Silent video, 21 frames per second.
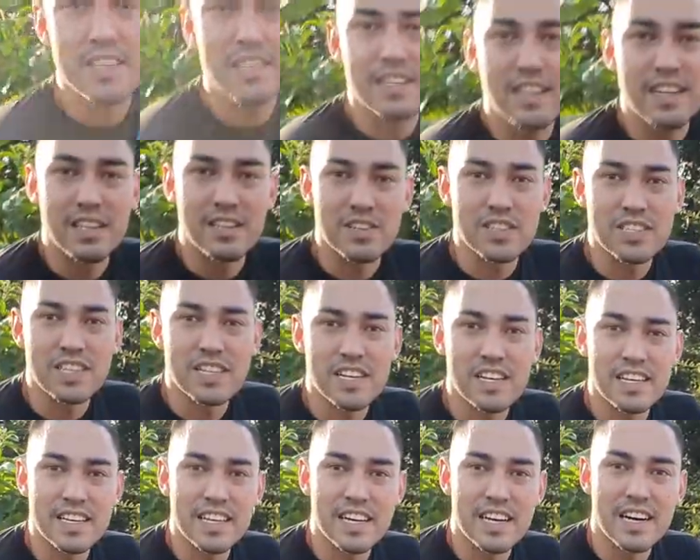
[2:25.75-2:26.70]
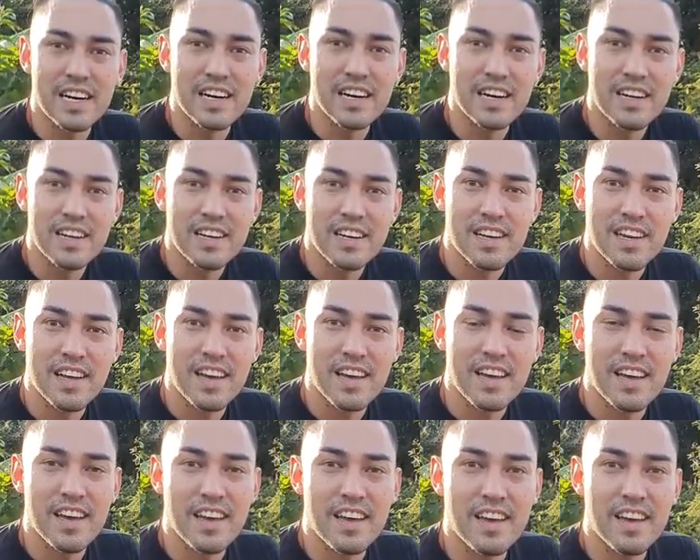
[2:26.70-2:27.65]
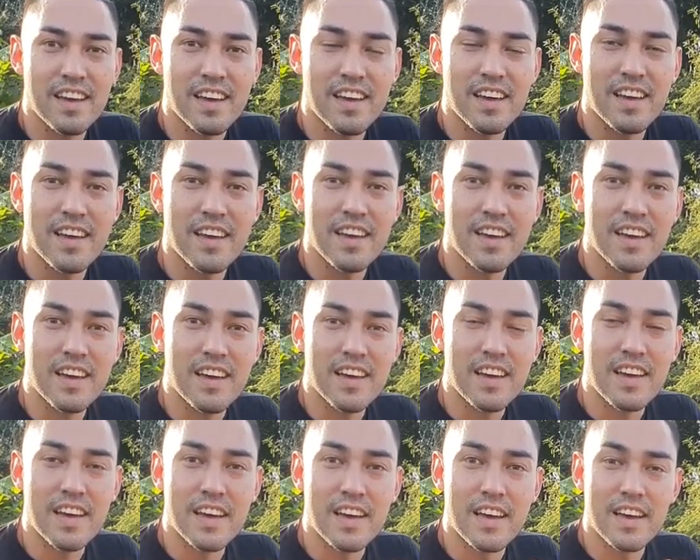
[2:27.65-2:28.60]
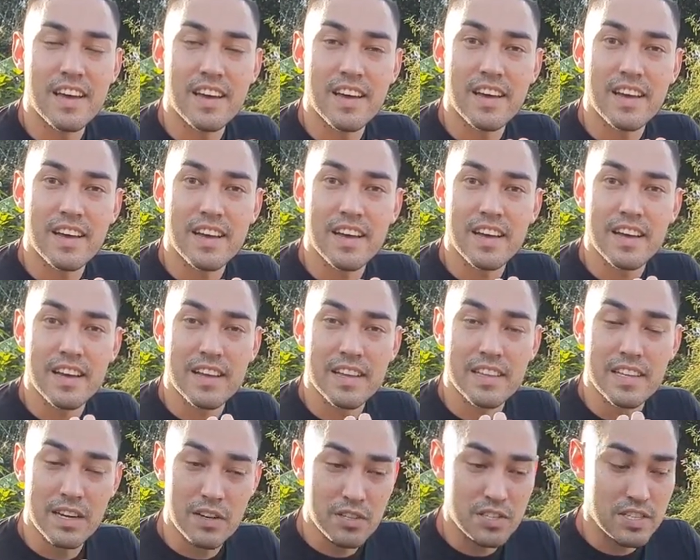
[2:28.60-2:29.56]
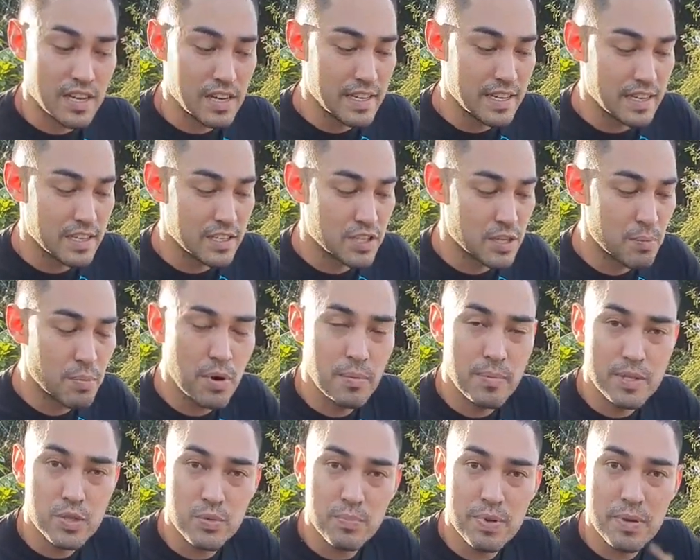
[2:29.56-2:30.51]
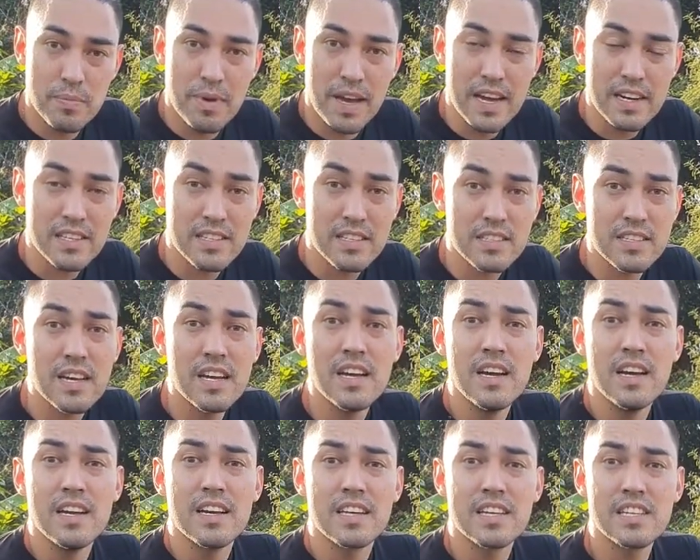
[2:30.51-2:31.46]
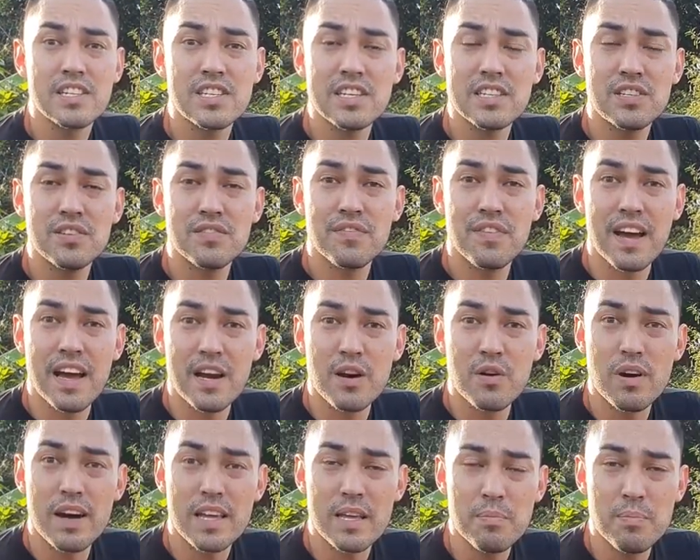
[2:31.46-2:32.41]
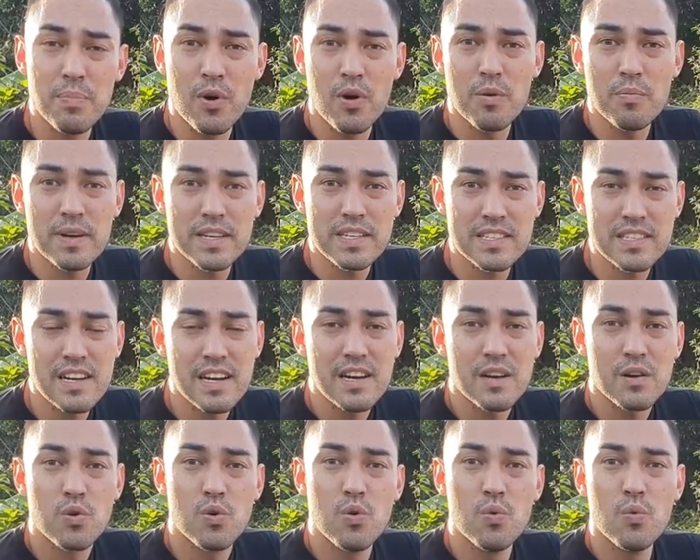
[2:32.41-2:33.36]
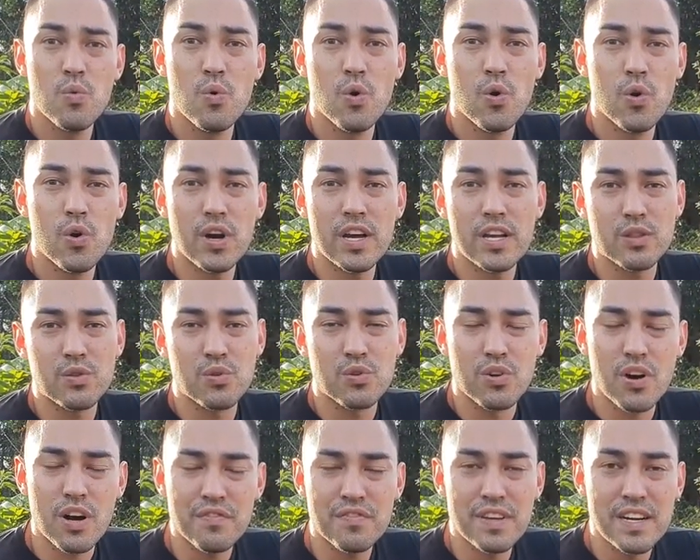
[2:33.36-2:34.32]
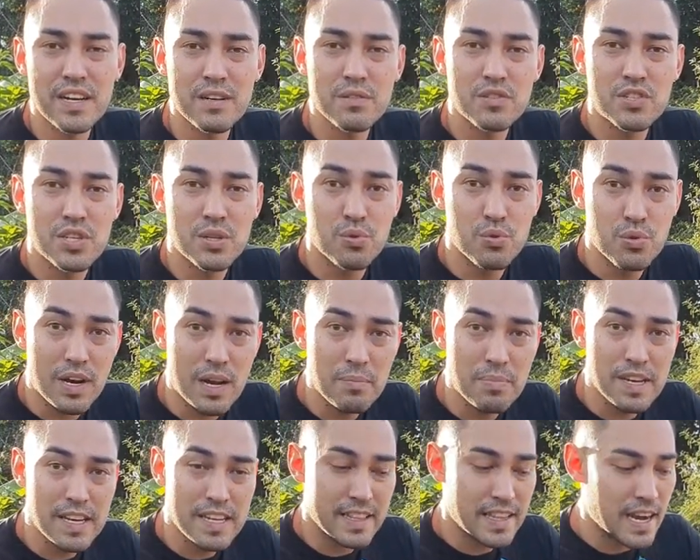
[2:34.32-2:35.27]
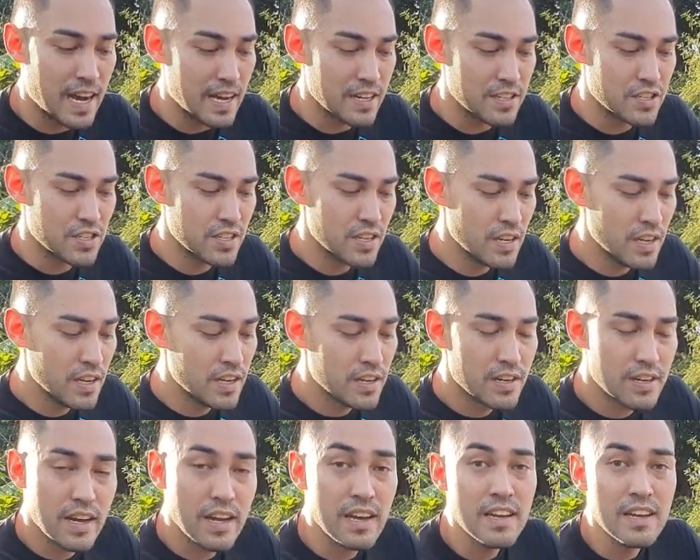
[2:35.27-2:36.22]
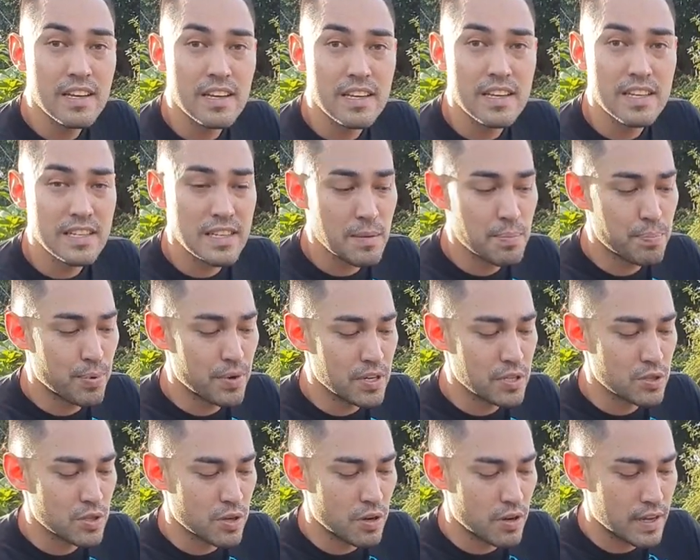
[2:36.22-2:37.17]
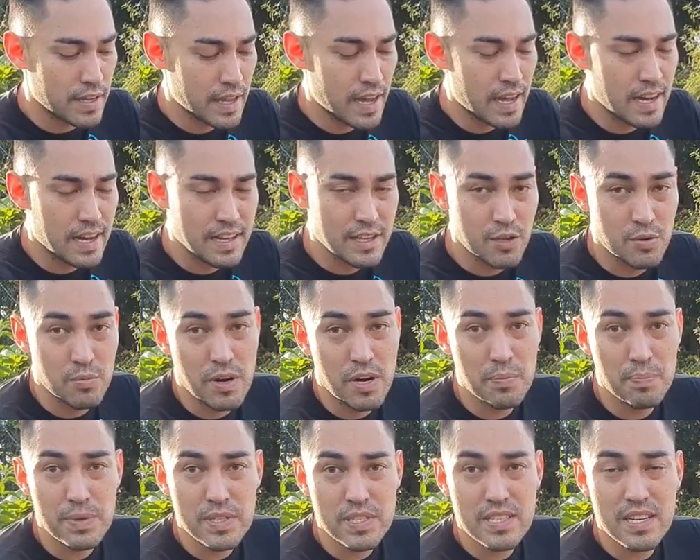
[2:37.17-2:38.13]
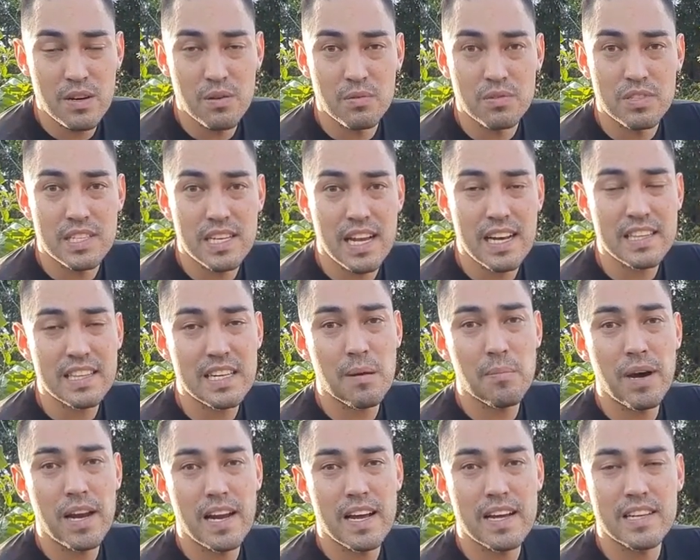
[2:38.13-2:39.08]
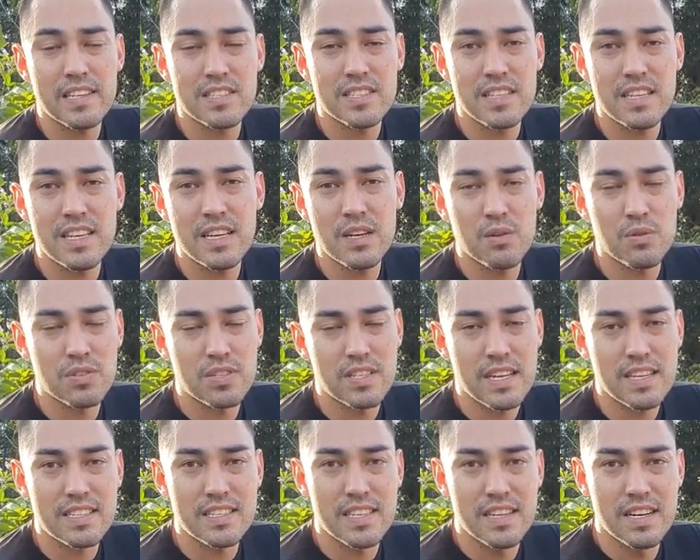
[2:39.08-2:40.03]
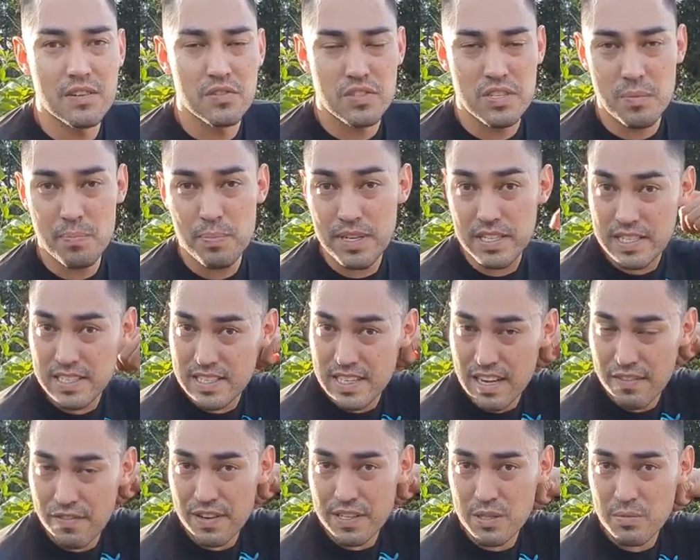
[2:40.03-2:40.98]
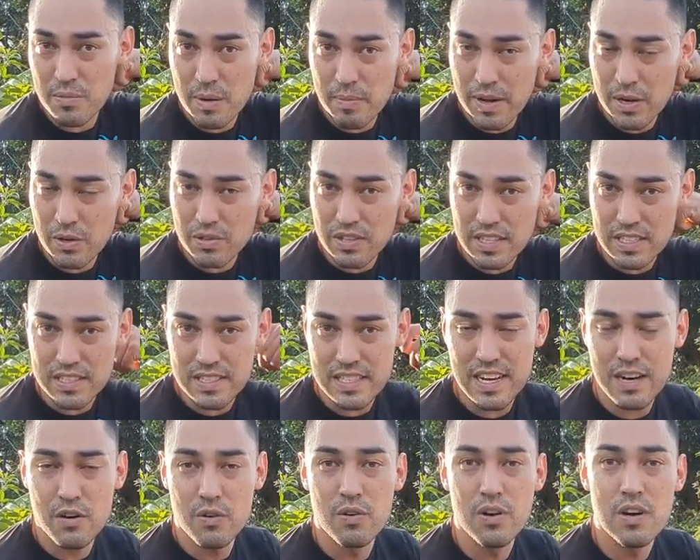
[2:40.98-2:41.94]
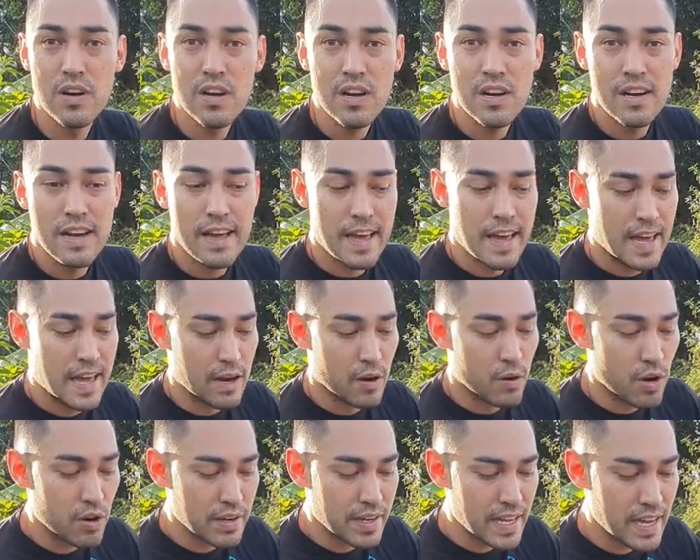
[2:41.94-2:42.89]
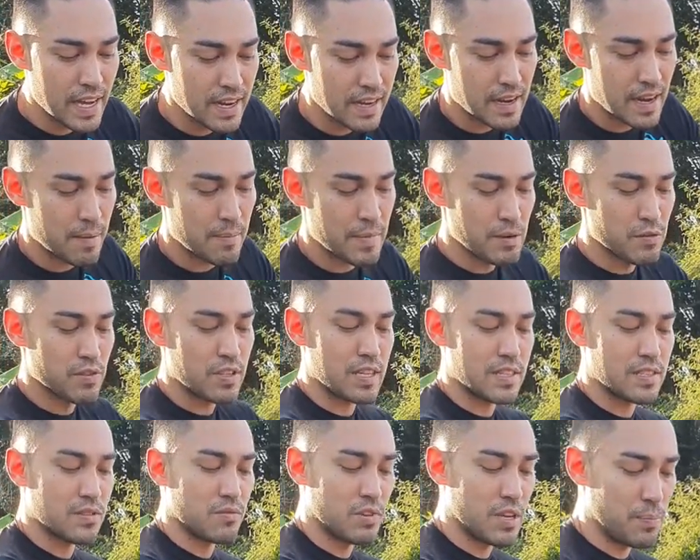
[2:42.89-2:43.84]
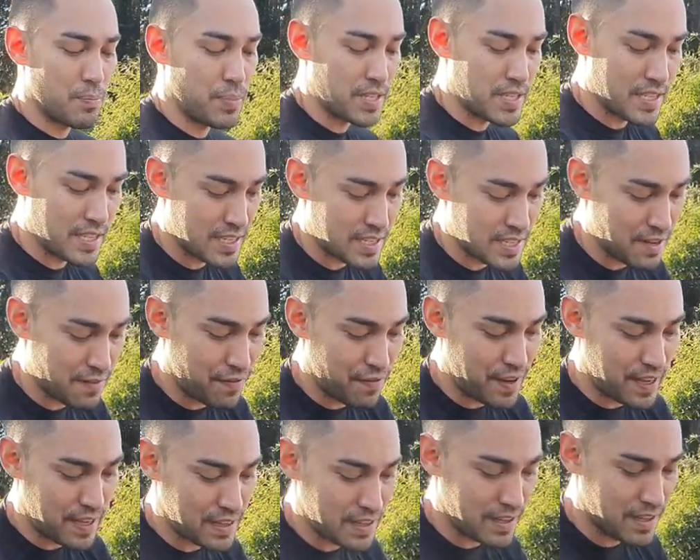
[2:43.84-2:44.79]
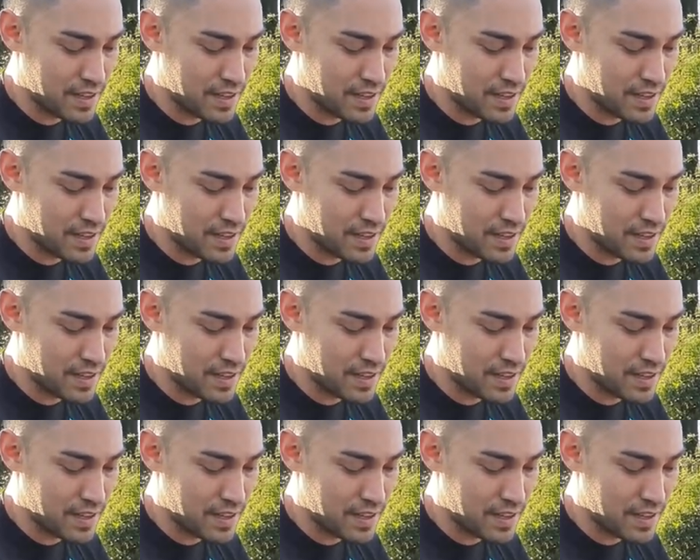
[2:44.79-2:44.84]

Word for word: da nossa linha é, da nossa linha de bombas submersas, que já tiveram aí bombas com 8, 9 anos de durabilidade, né? E depois só, ah, e uma opção, se ela trabalhar aí 5, 6 anos e precisar fazer uma manutenção, é, qual que é a manutenção que precisa ser feita?